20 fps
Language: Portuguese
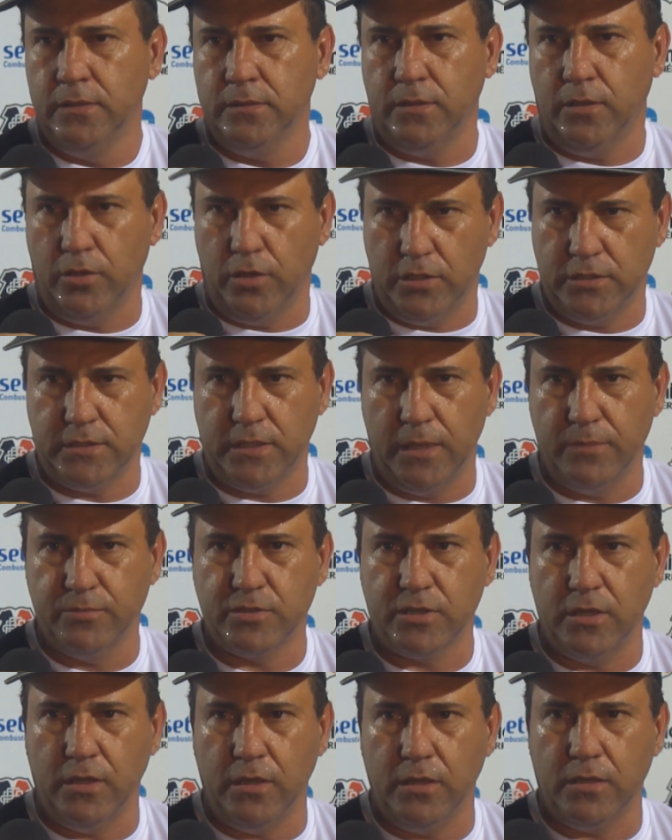Então nós
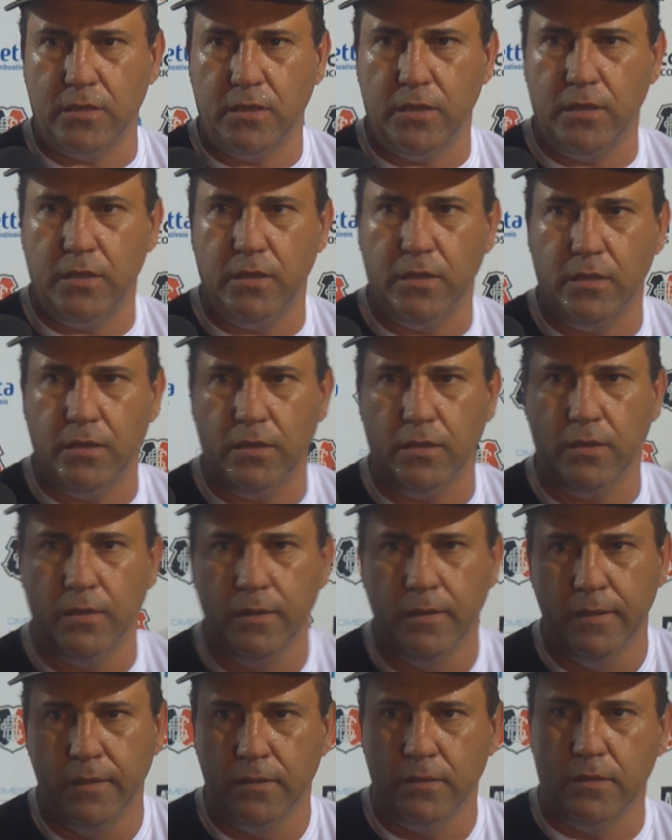temos que, que,
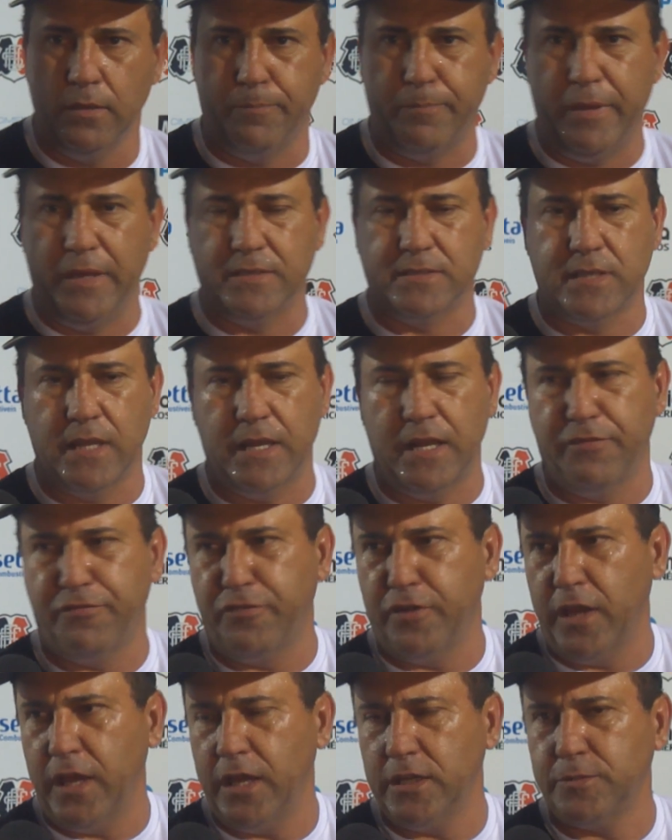que pensar na
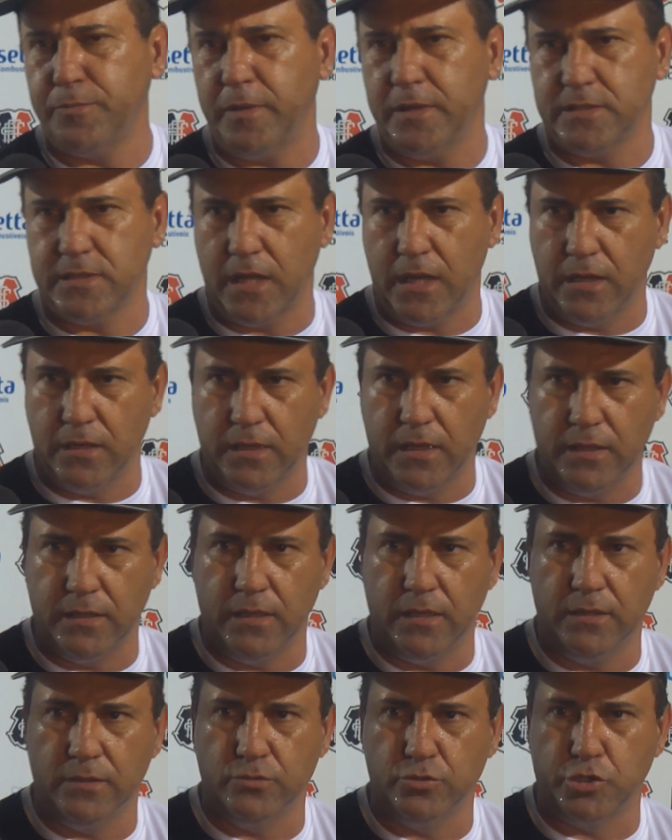frente, pensar na,
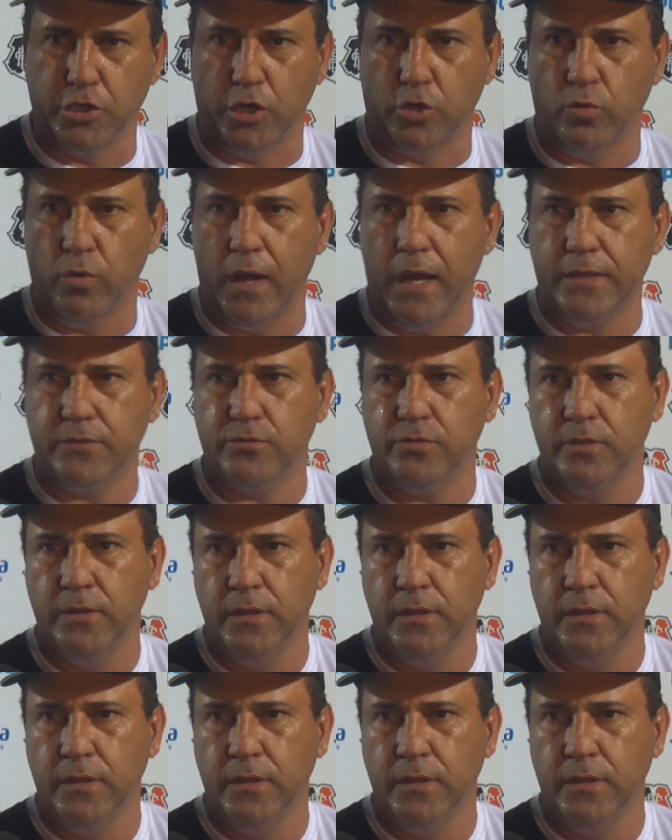na, no G4